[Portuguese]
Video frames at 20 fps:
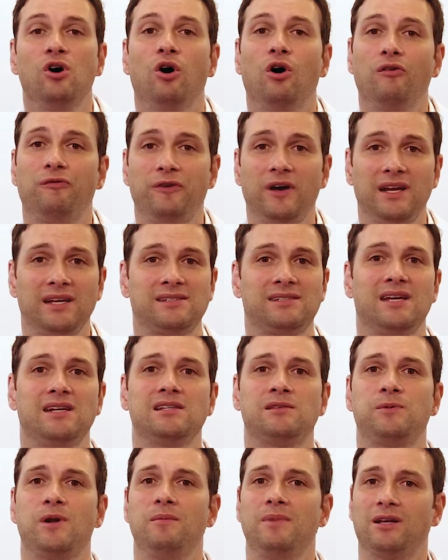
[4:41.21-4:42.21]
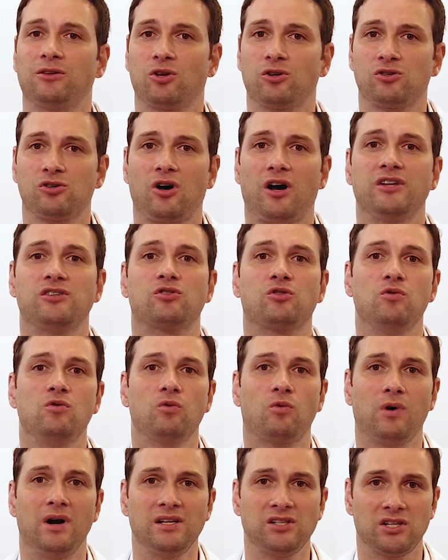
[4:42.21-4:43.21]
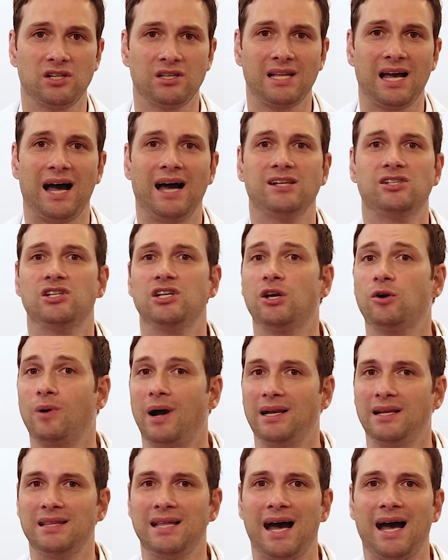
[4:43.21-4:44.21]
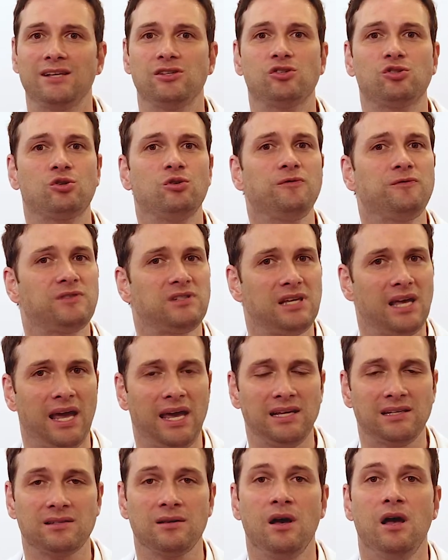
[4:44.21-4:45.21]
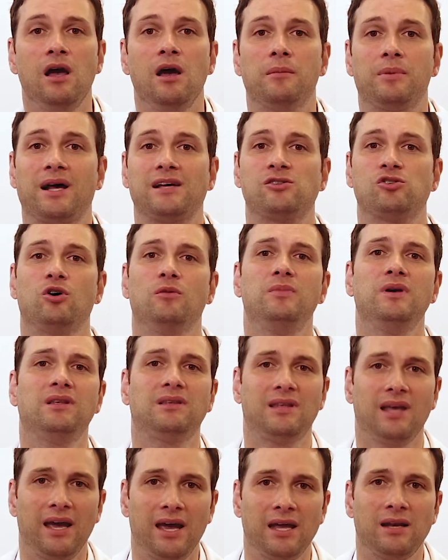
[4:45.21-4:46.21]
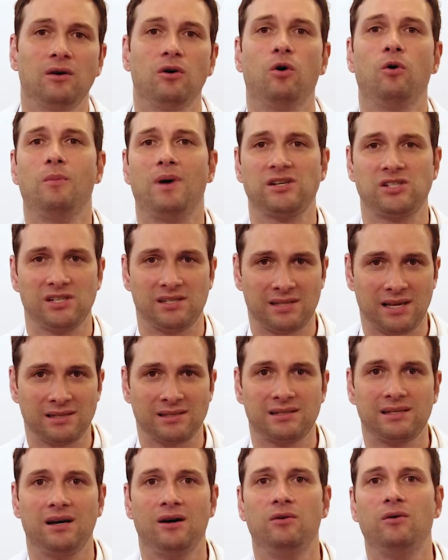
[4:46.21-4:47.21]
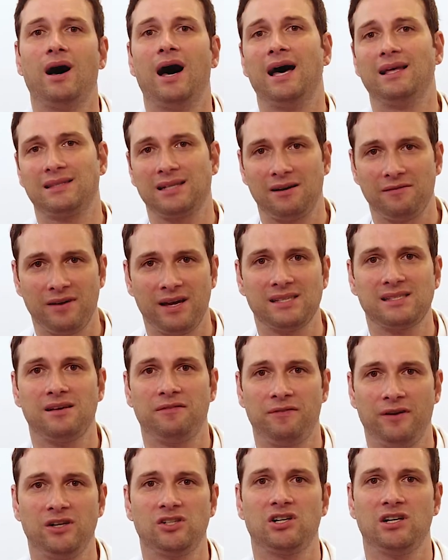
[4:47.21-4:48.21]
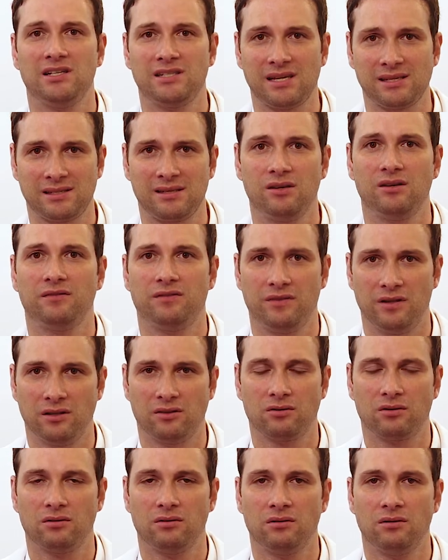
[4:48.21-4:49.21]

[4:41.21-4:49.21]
oferecer espermatozoides com quantidade e qualidade suficientes para se obter uma gestação através da fertilização in vitro.